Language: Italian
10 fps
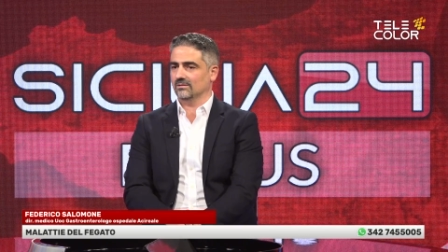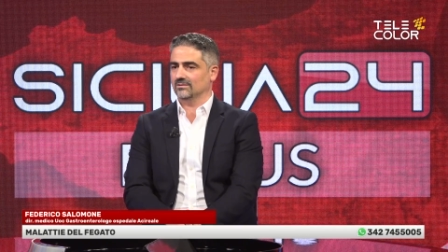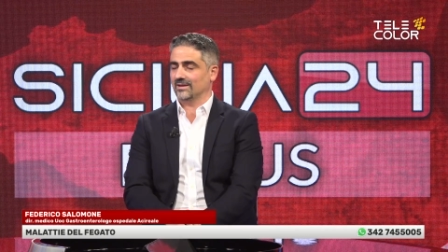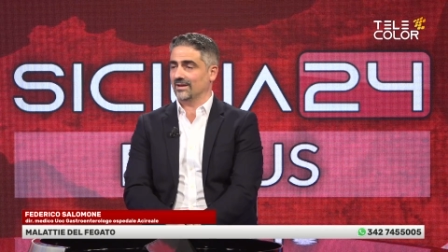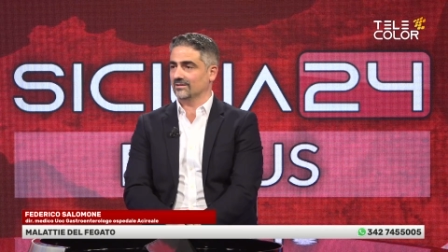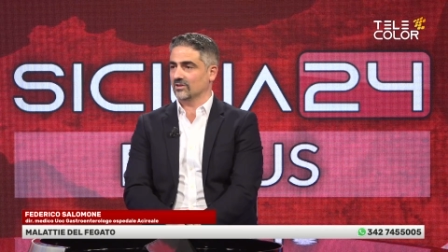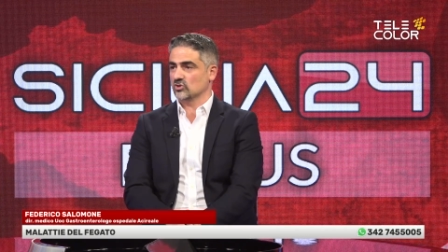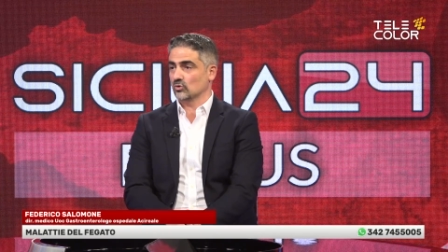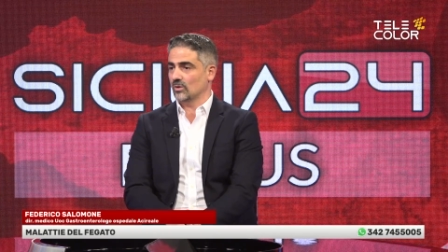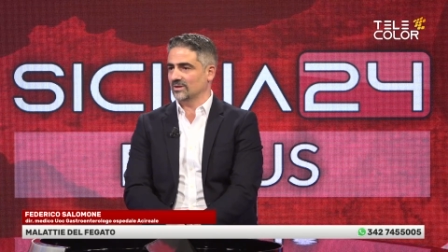il
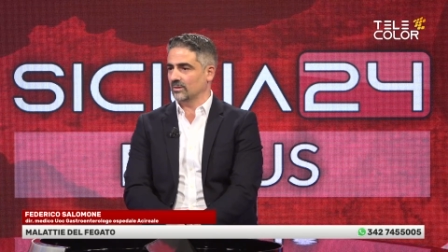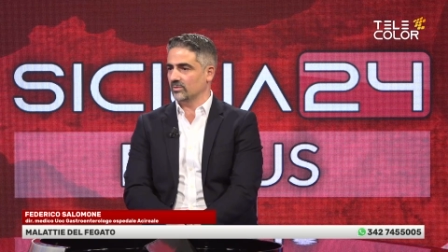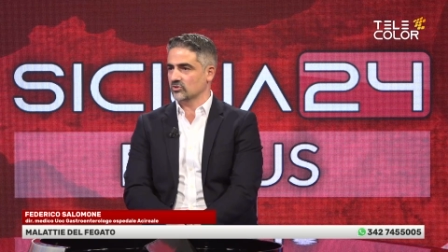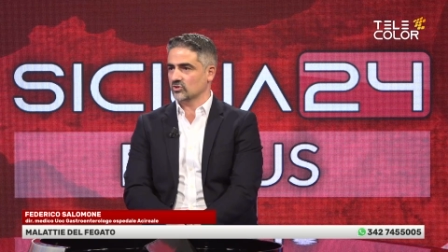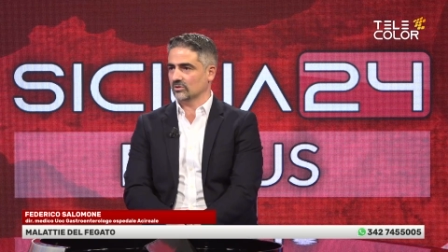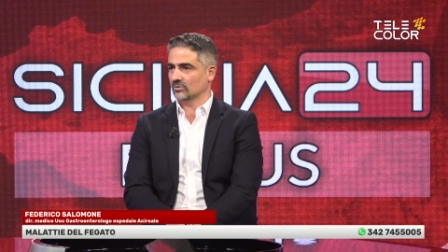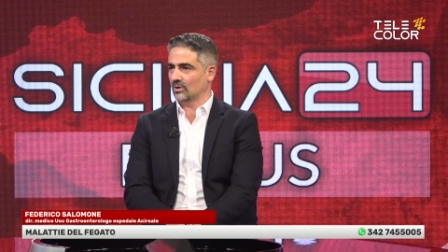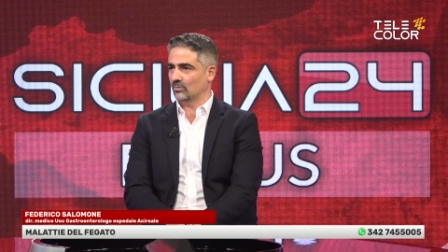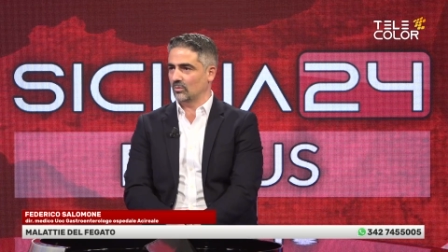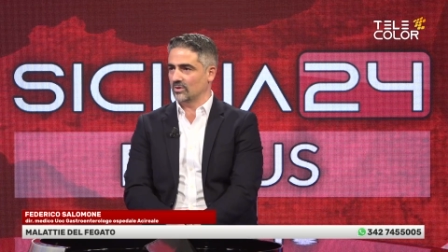30-50%
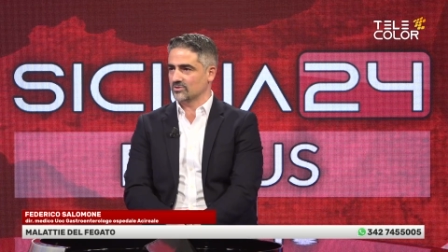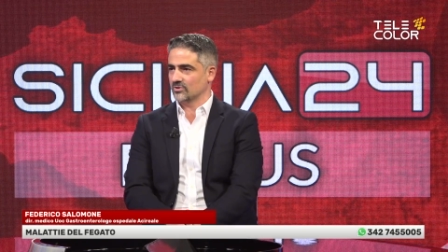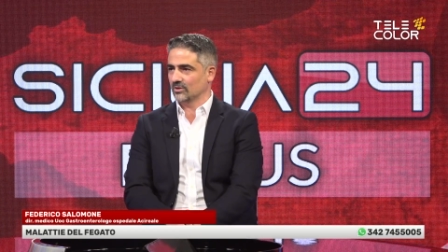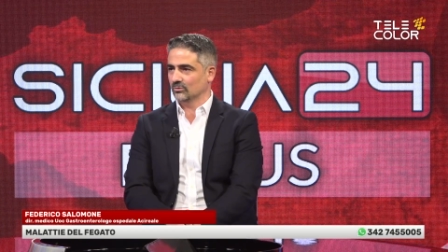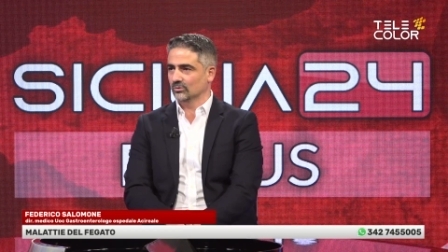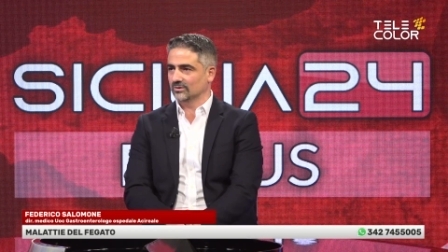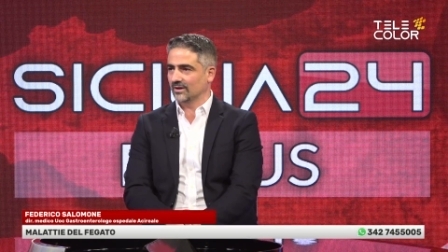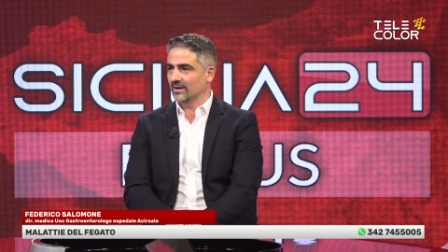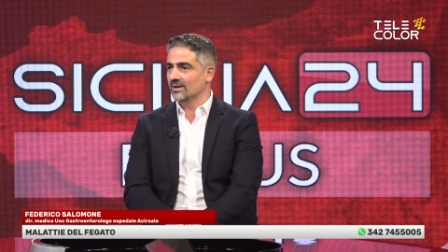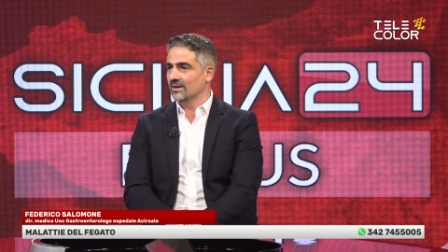della popolazione
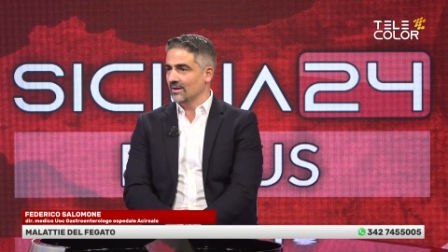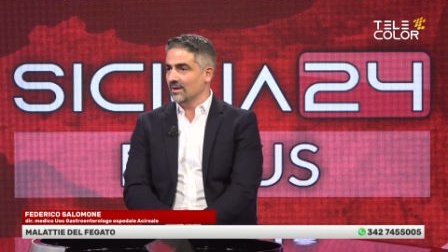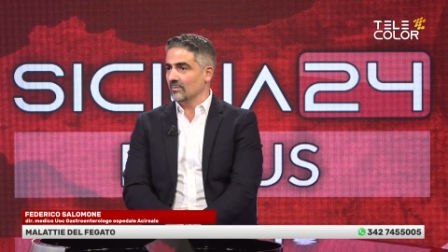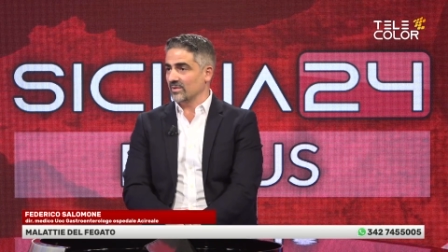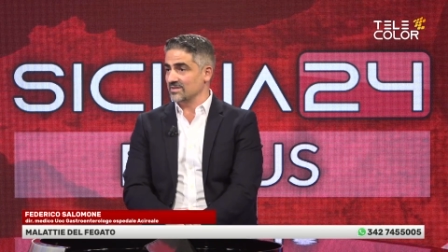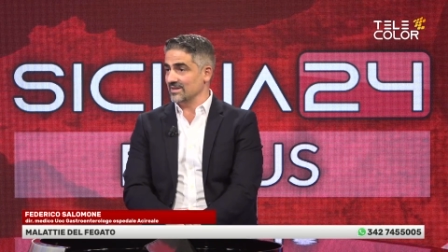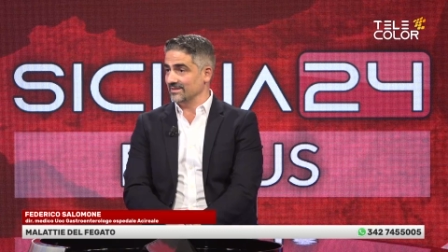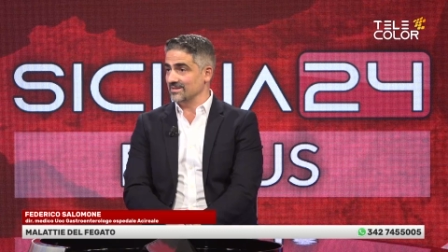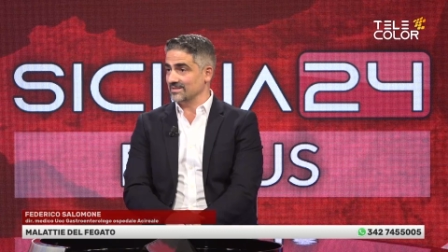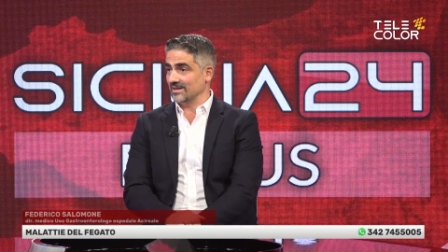adulta
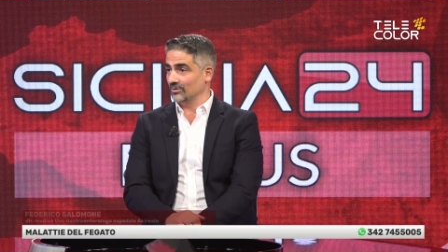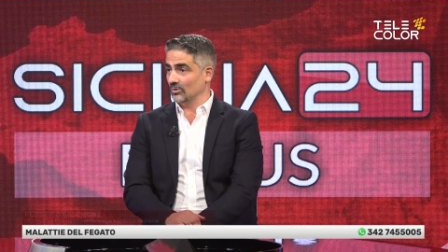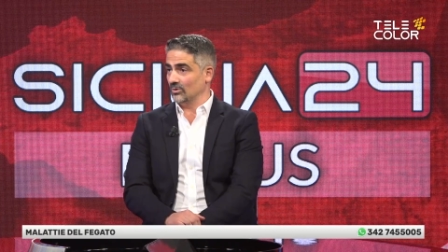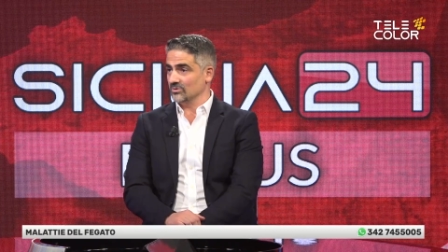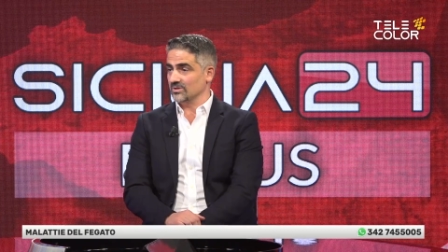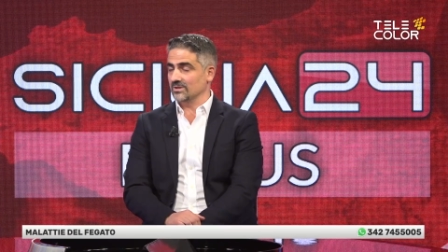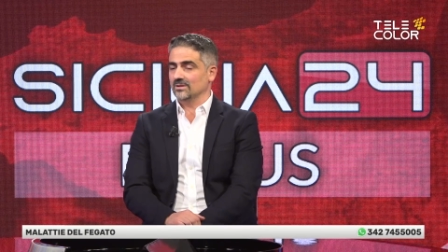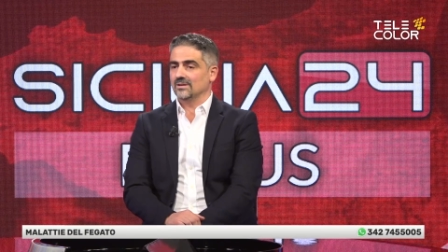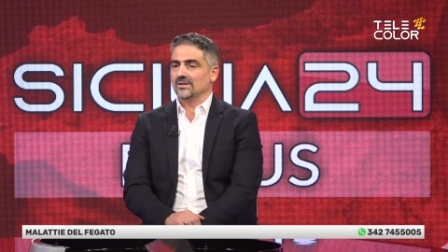presenti steatosi.